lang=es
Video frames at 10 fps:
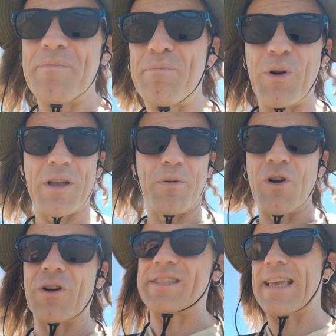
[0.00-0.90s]
porque por
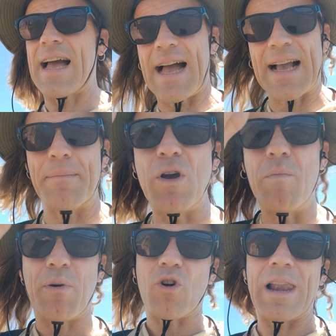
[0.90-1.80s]
lo que sea ha cambiado un
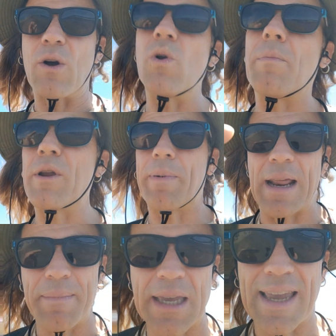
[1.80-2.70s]
poco el ángulo, pero
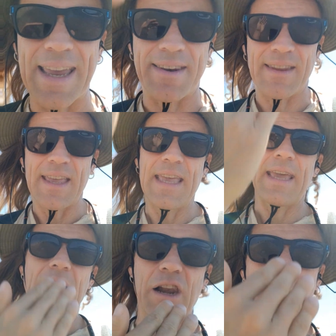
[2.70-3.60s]
para mí
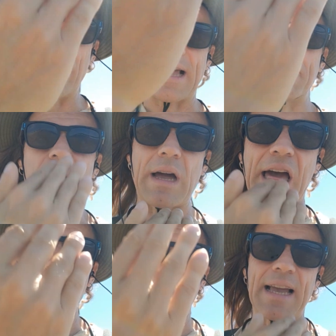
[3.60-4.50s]
a lo mejor ha cambiado
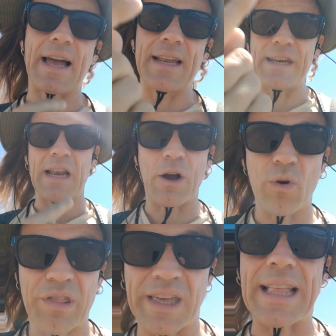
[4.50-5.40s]
hacia acá, en el
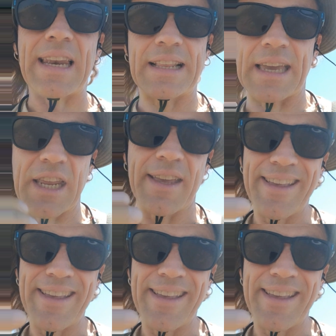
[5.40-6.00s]
ángulo Z en el que